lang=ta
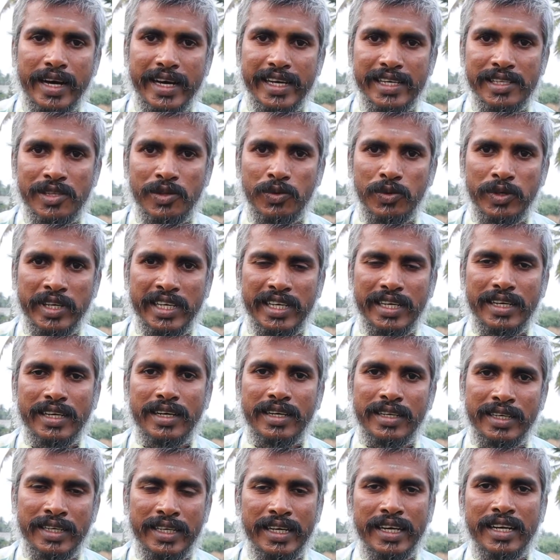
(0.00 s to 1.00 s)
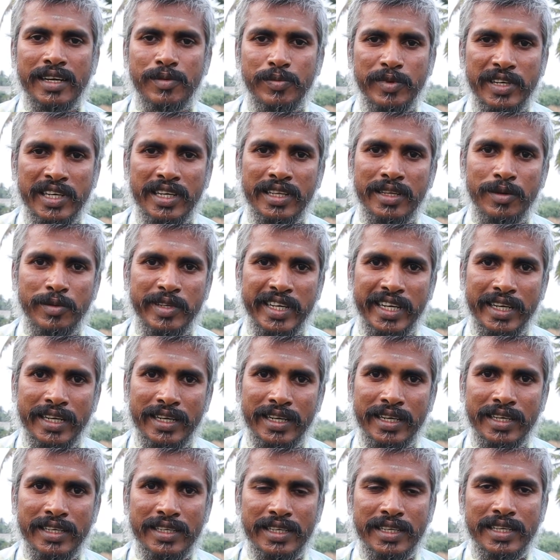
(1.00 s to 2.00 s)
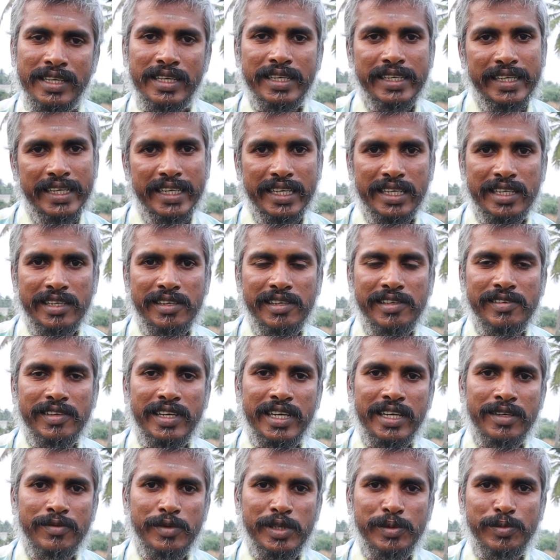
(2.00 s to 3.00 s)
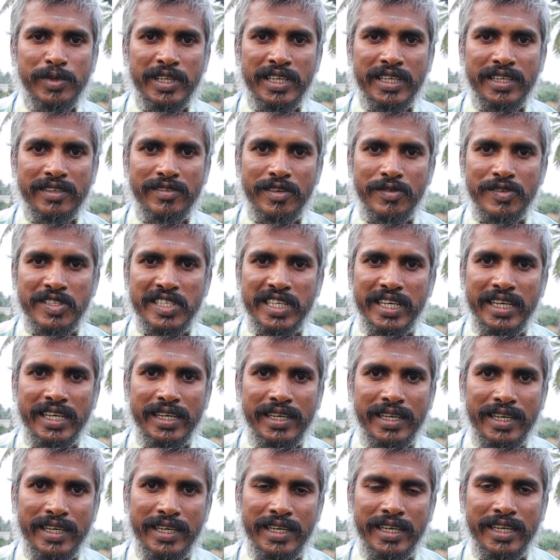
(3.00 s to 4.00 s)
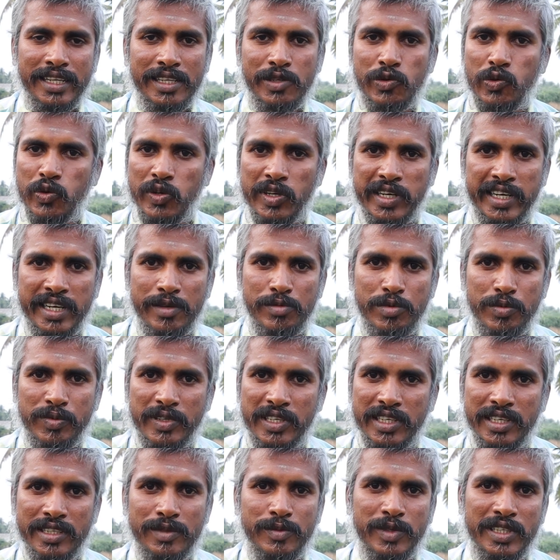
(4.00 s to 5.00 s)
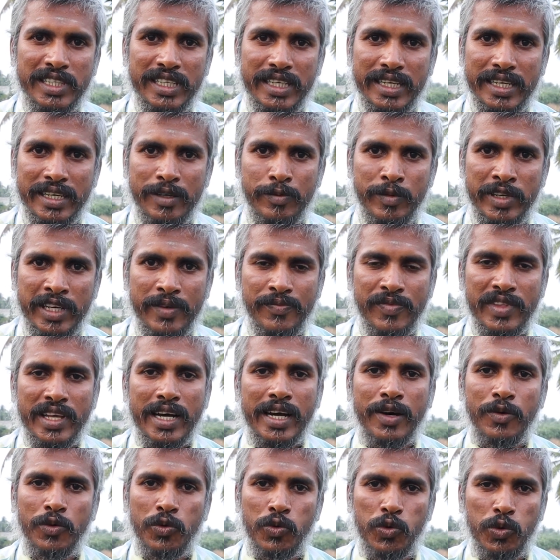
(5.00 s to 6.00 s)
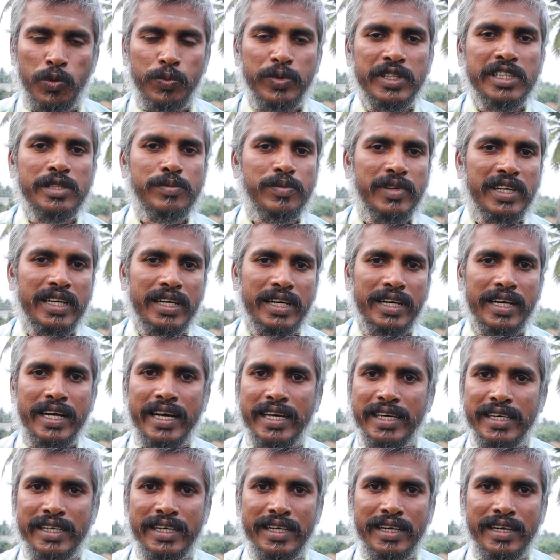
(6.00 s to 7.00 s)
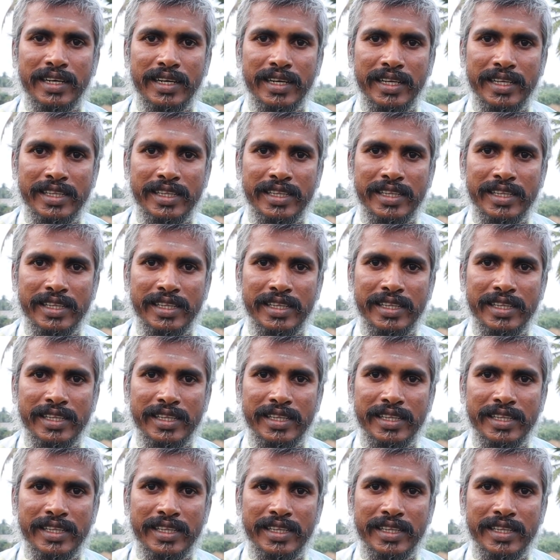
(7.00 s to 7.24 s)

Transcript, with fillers: ஐந்துணை என்ன பண்ணுது அப்படிங்கன்னா இயற்கை வேளாண்மை பண்ணுற விவசாயிகள் எல்லாத்தையும் ஒருங்கிணைப்பு பண்ணுறது மட்டும் இல்லாமல் அவங்க உற்பத்தி பண்ணுற காய்கறிகள்